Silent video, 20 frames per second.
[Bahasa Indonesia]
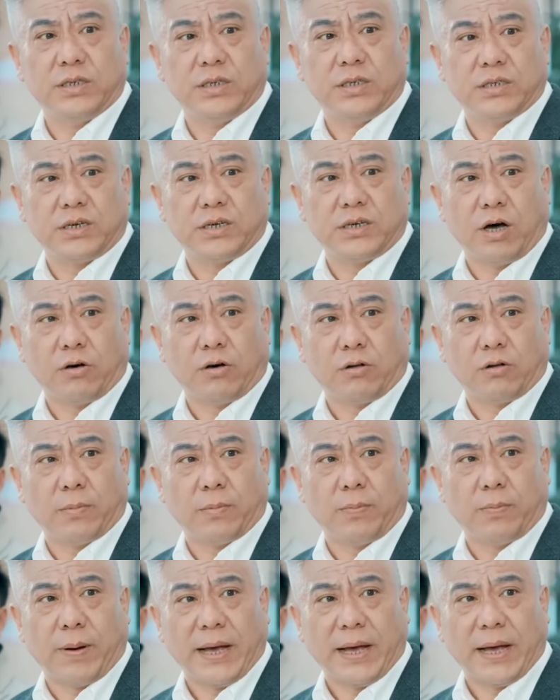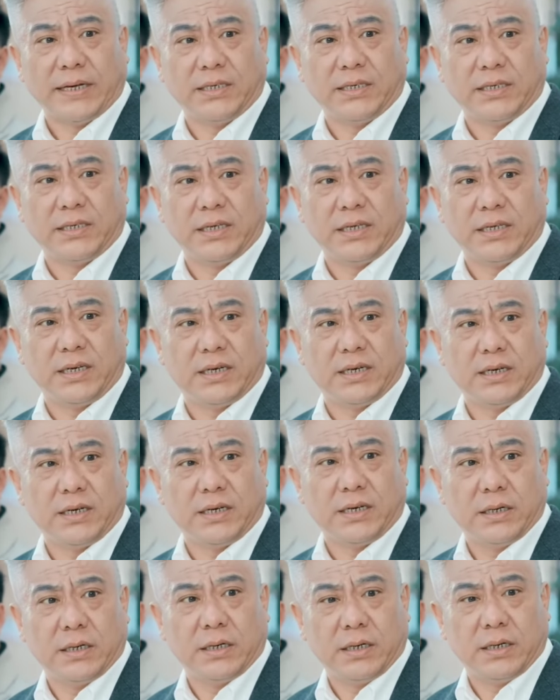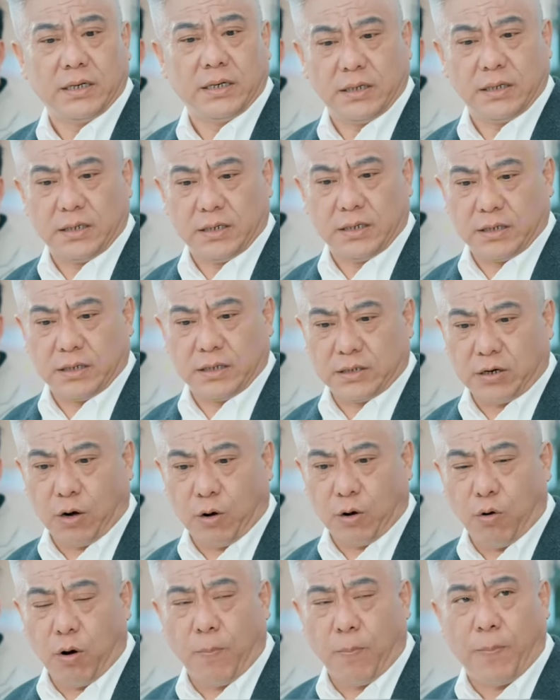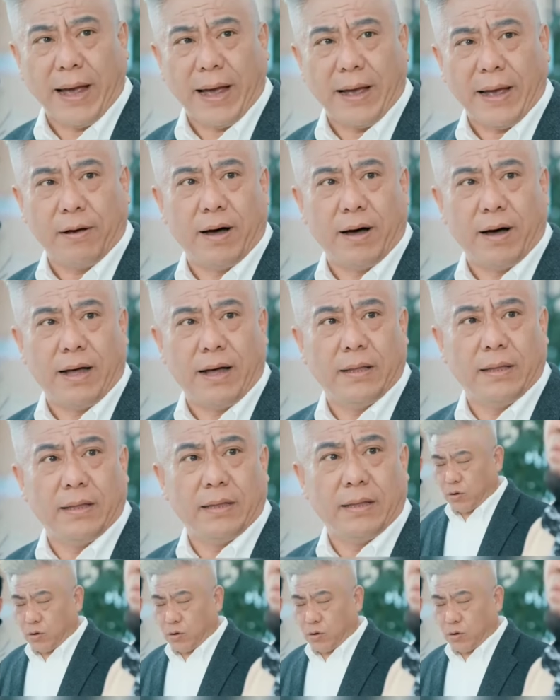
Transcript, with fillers: di Nan Prefektur dengan nama keluarga Zhao. Lebih dari satu juta.